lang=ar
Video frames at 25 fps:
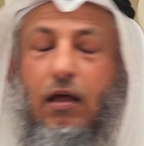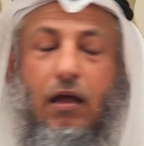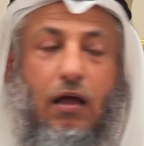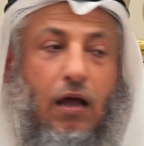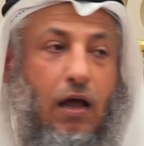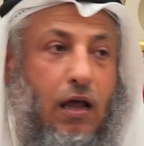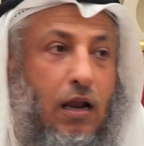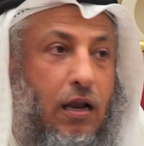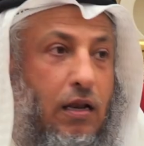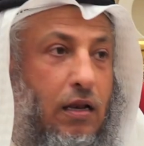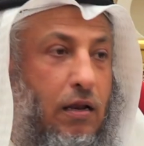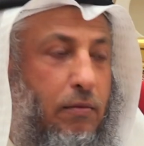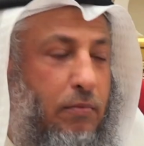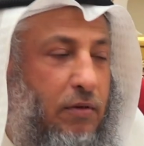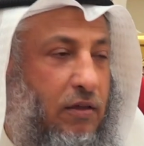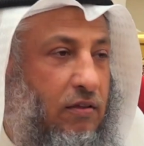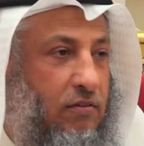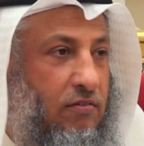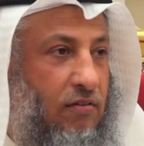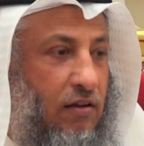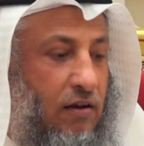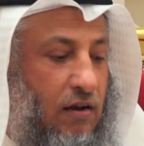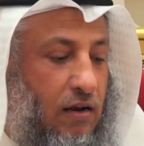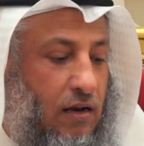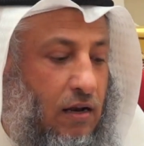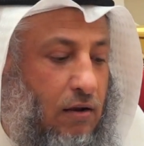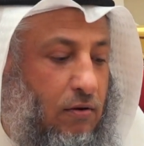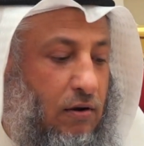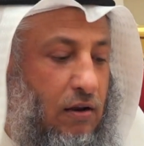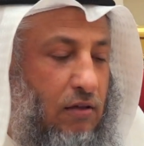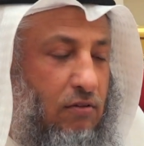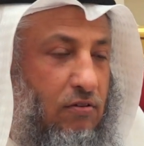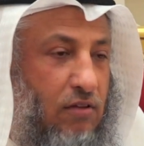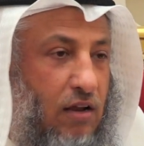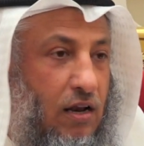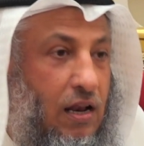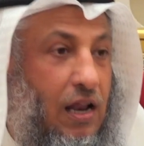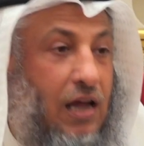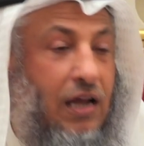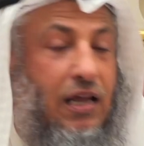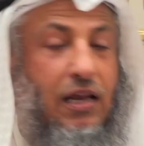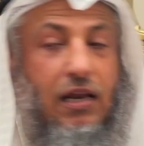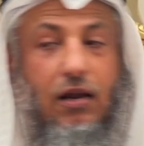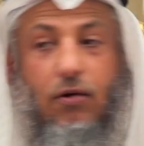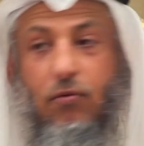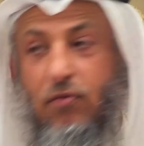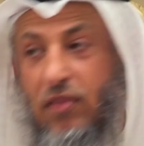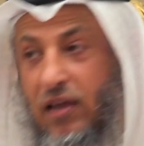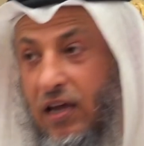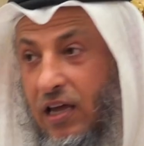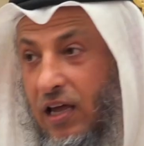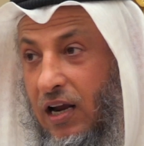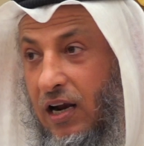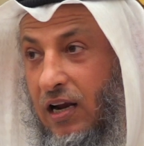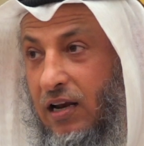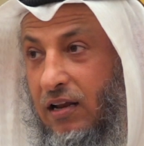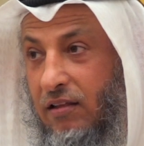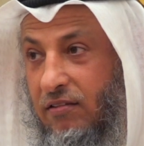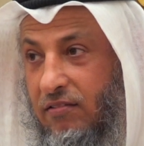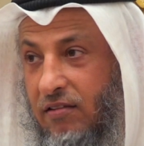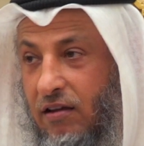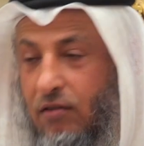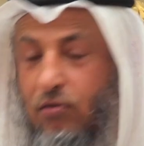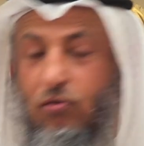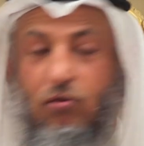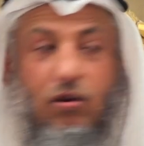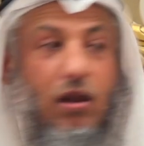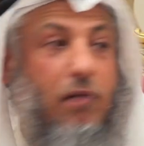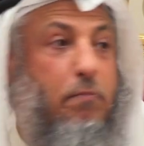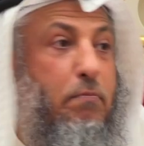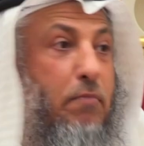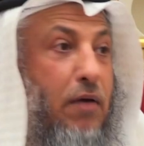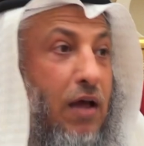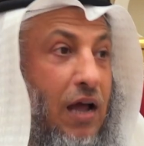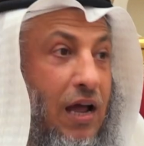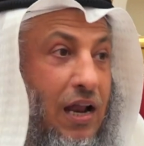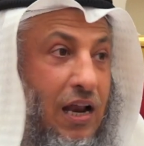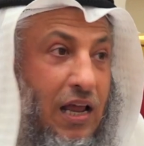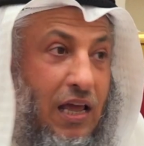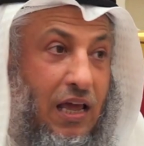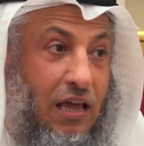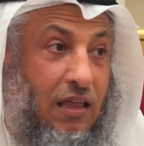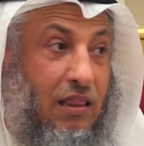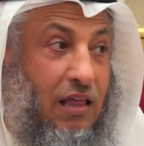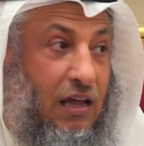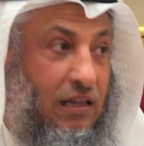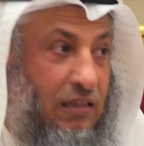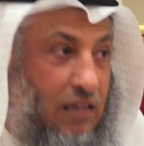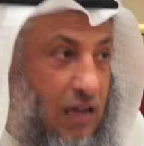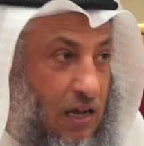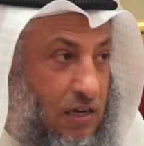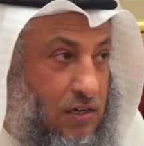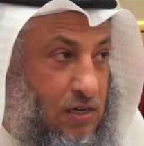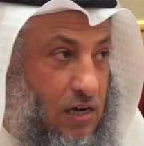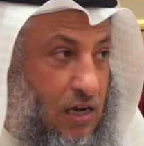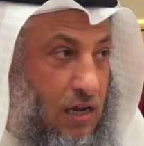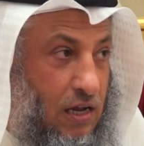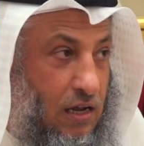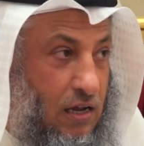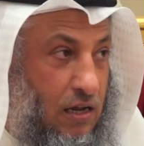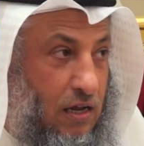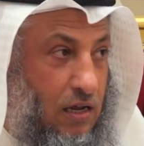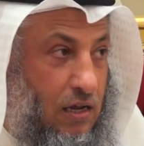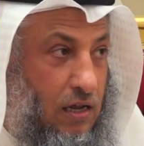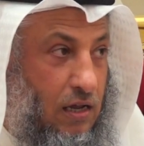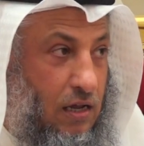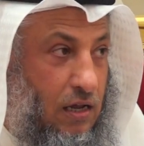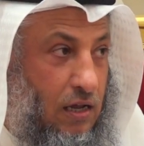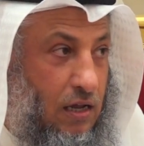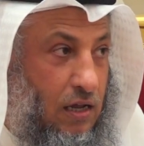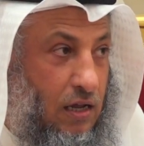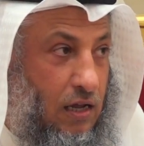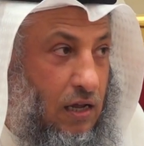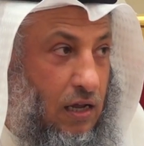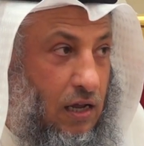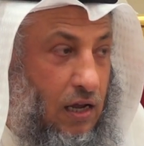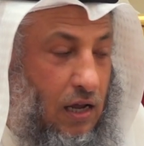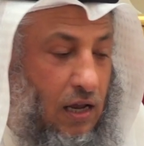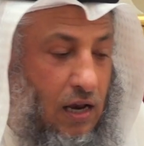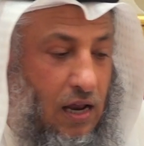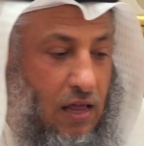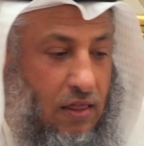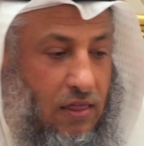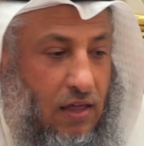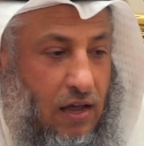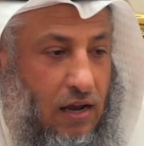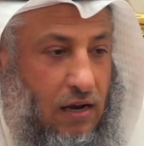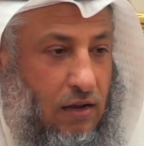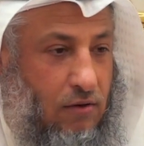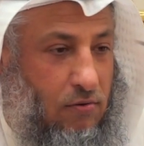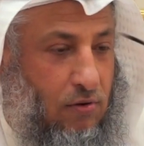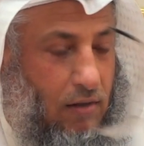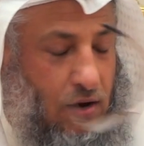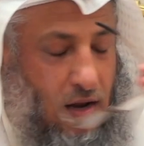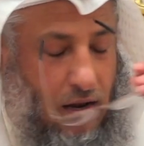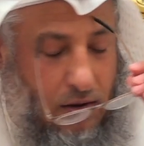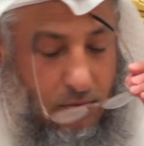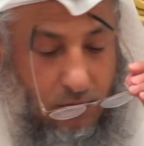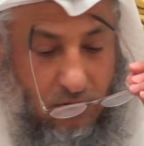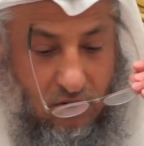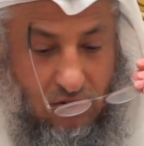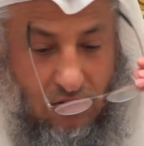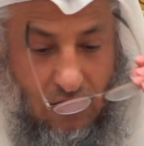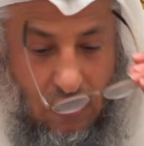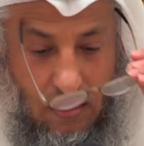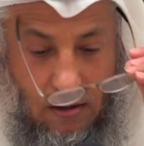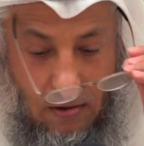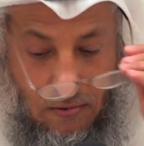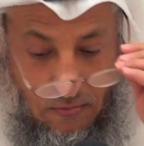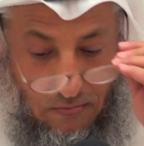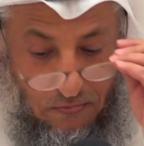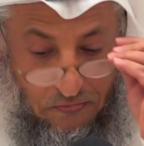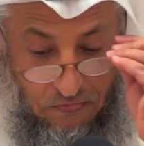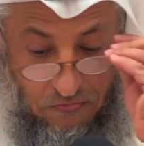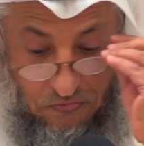على النبي صلى الله عليه وسلم لكن لو ذكرها الانسان ينبه عليه اذا احتاج الى ذلك والله المستعان